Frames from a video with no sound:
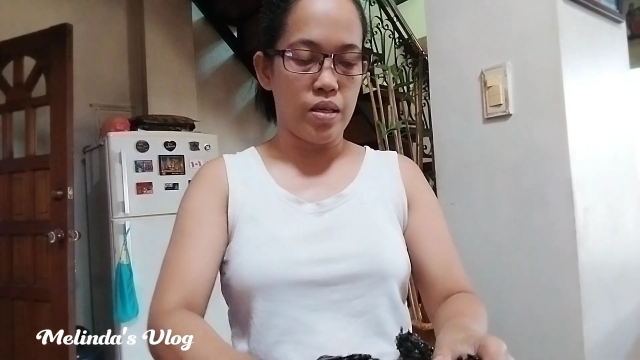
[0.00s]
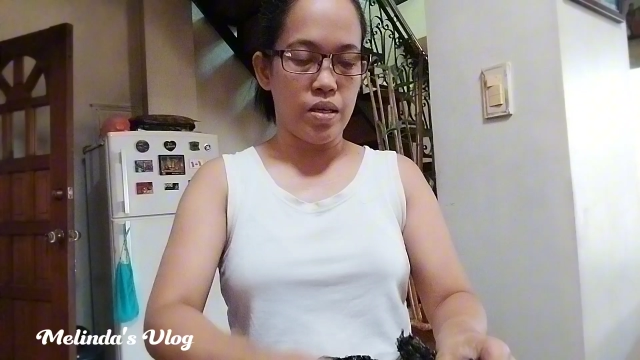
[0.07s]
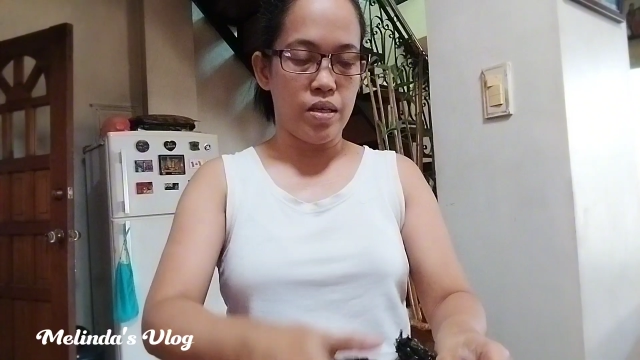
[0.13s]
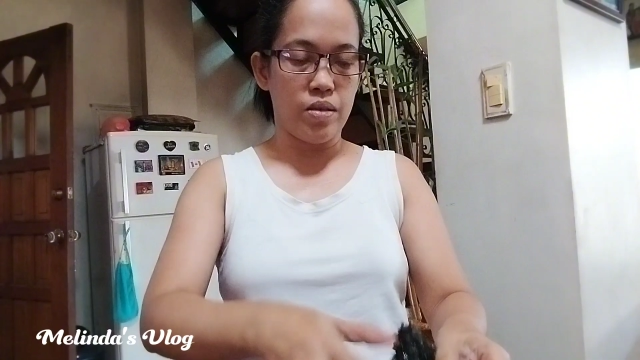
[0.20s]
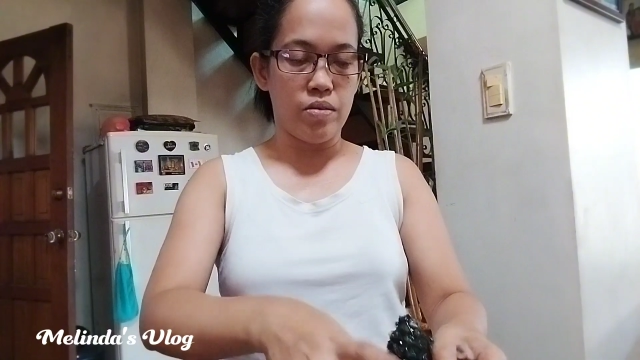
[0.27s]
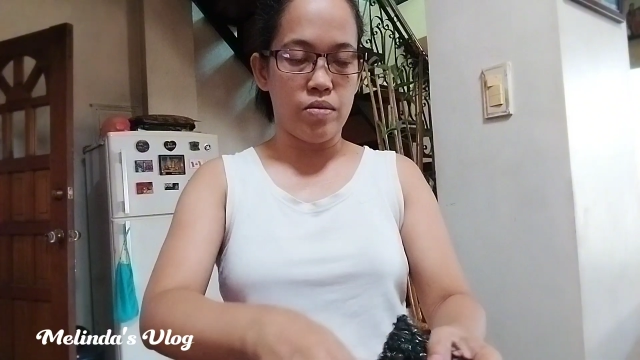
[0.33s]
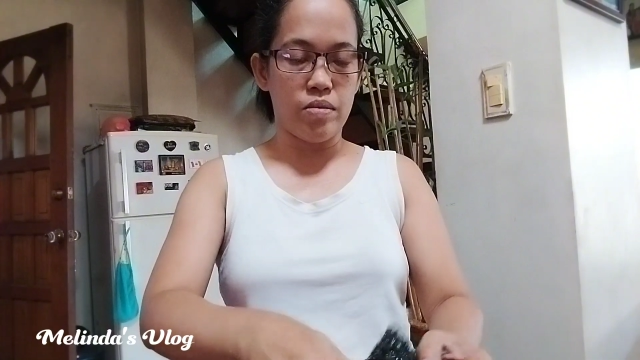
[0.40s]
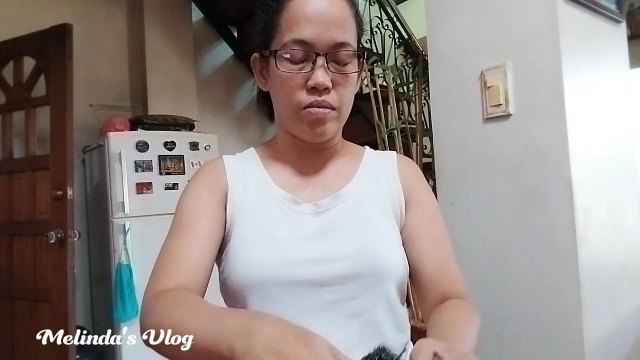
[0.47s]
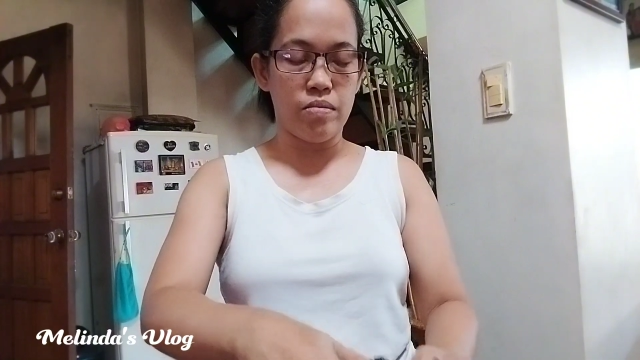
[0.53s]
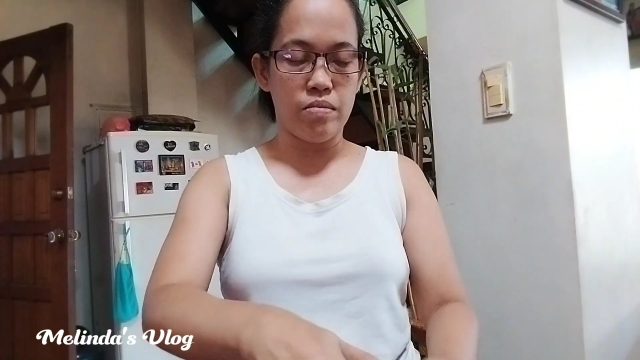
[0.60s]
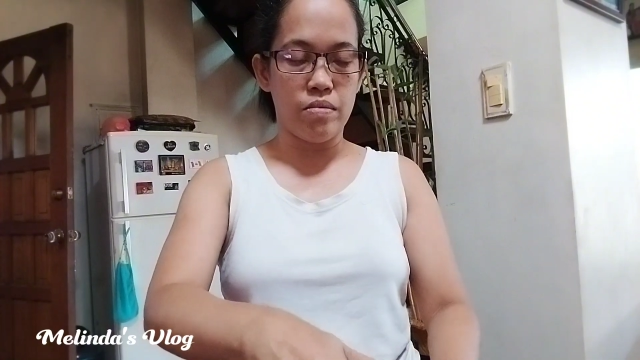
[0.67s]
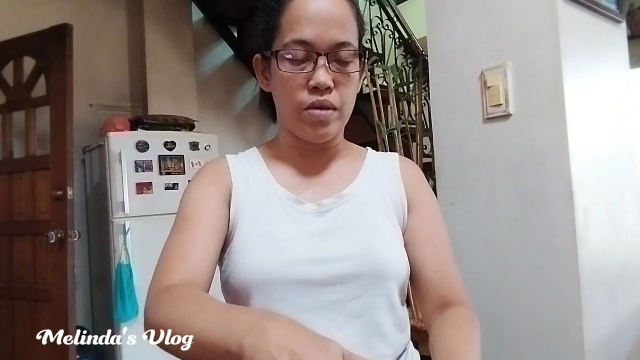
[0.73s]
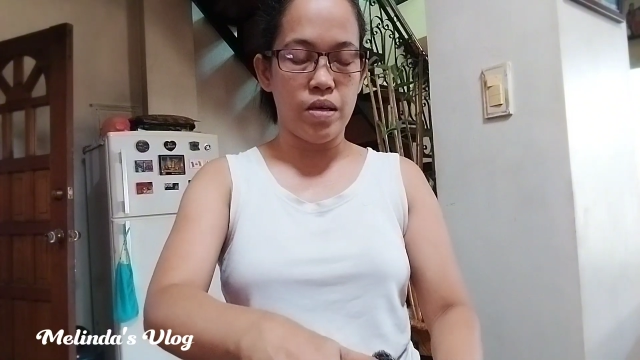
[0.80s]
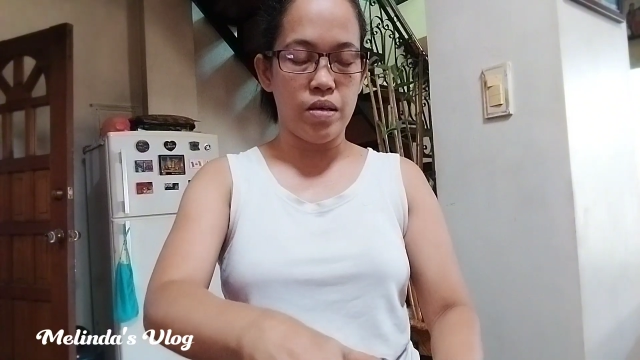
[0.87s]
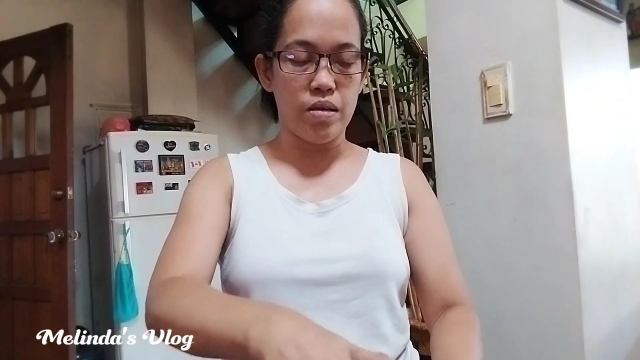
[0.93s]
ano,
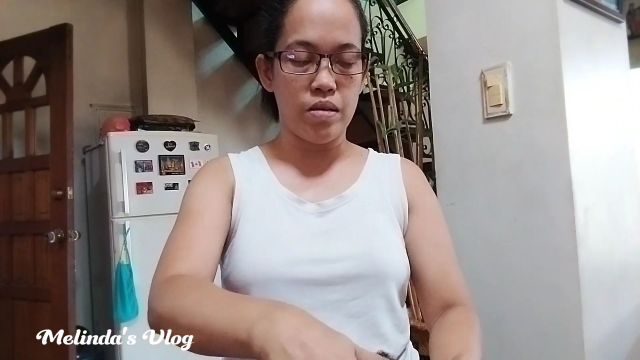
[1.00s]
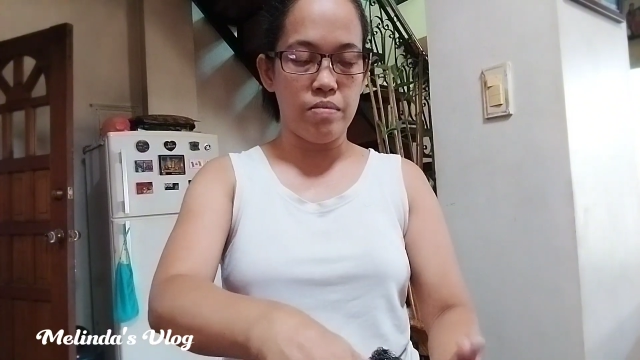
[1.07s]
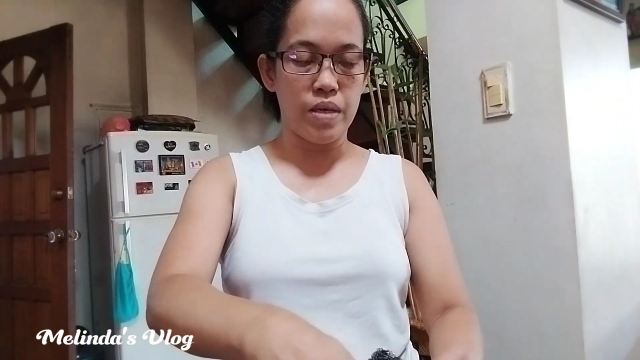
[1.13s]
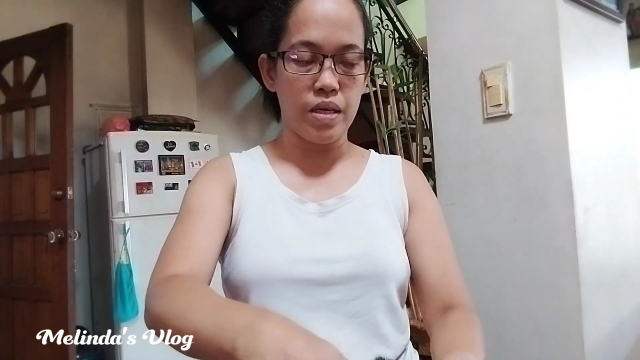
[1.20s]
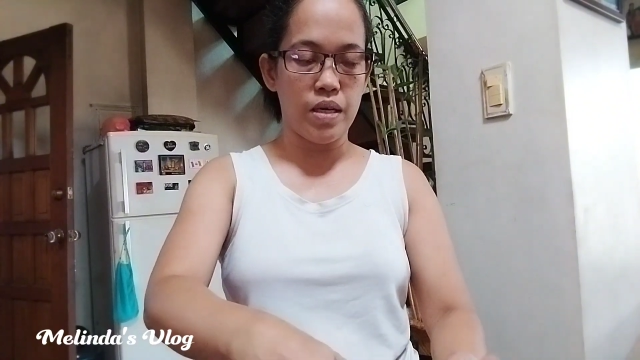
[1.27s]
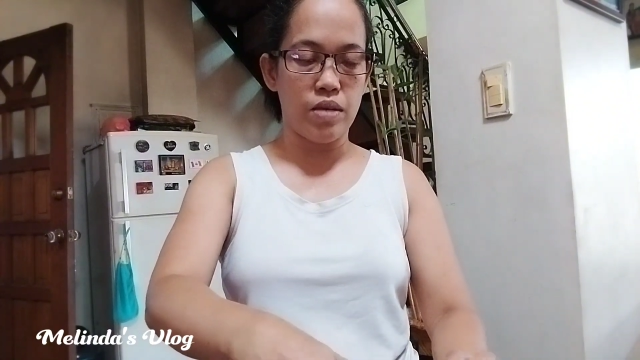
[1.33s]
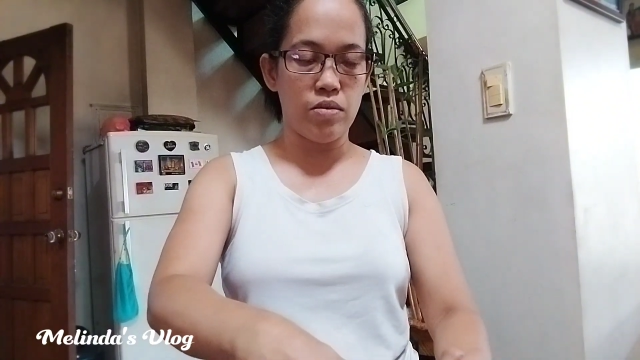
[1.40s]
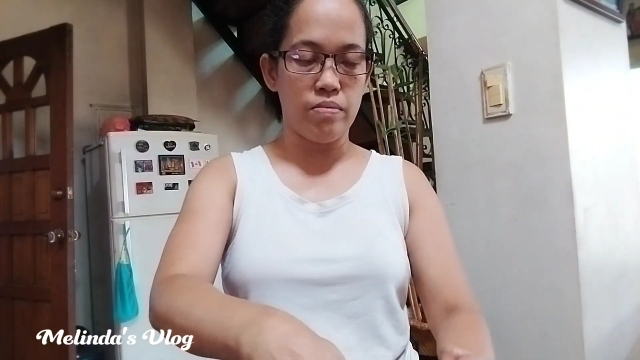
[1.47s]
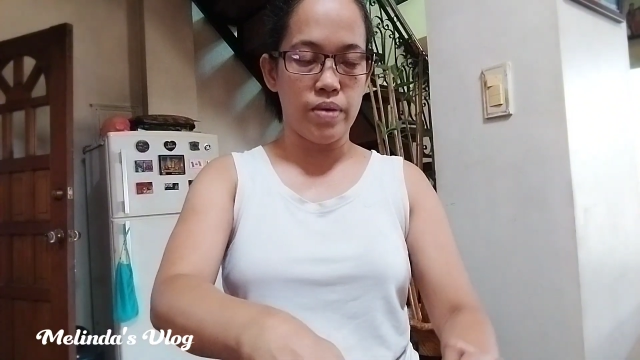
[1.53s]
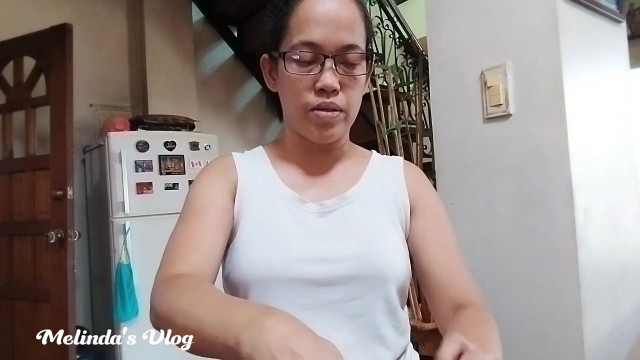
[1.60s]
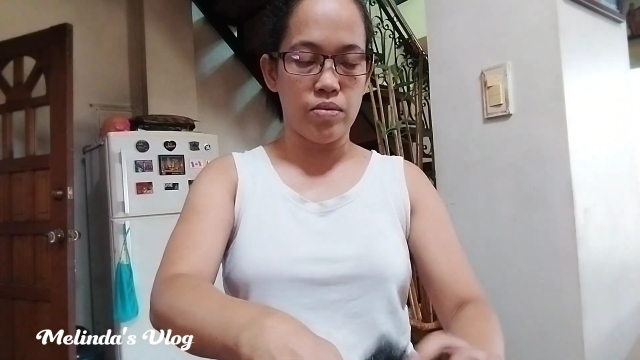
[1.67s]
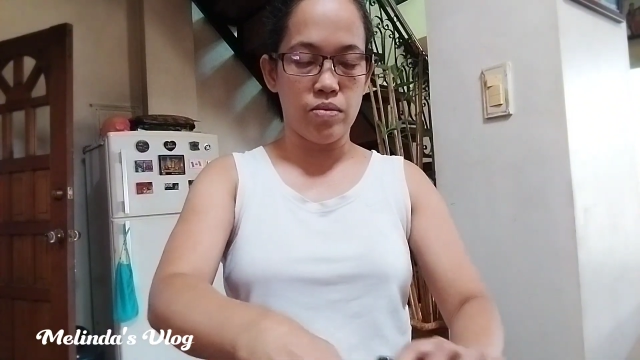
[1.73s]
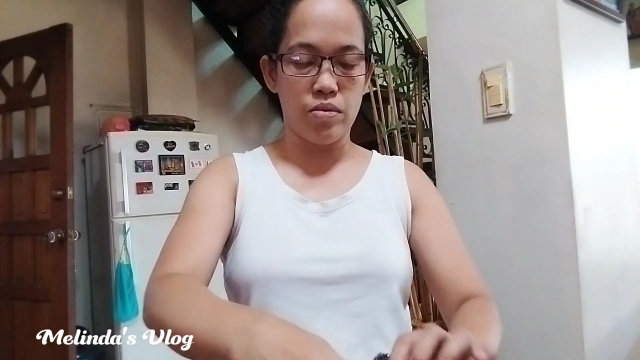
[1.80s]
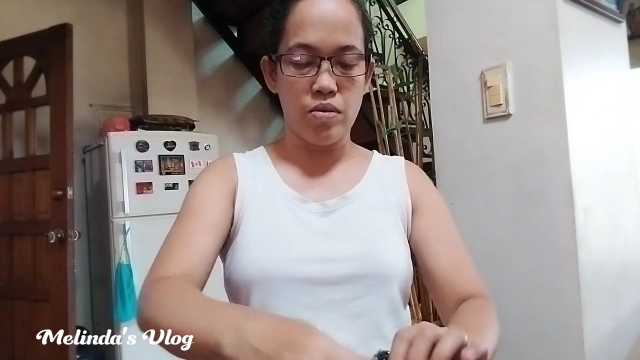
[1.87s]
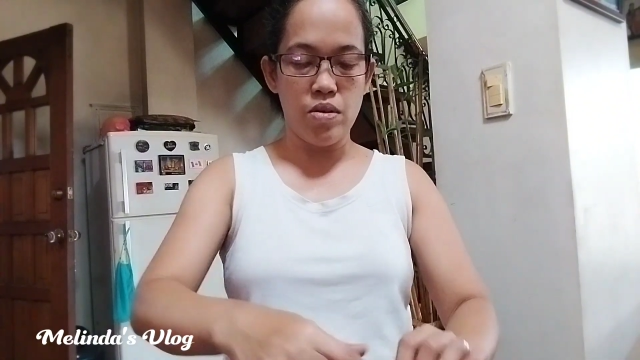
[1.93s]
uh, magkano ba
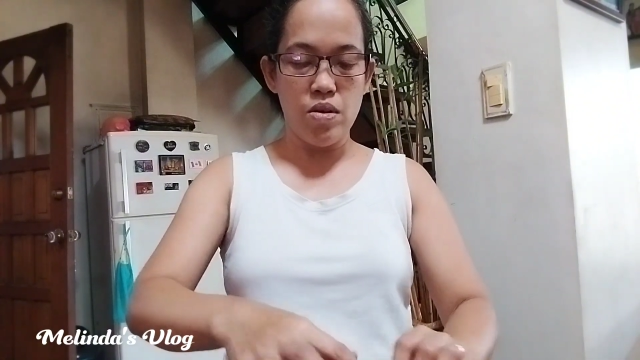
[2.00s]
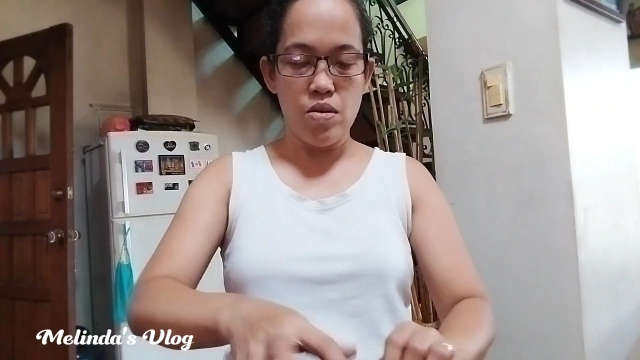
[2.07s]
to?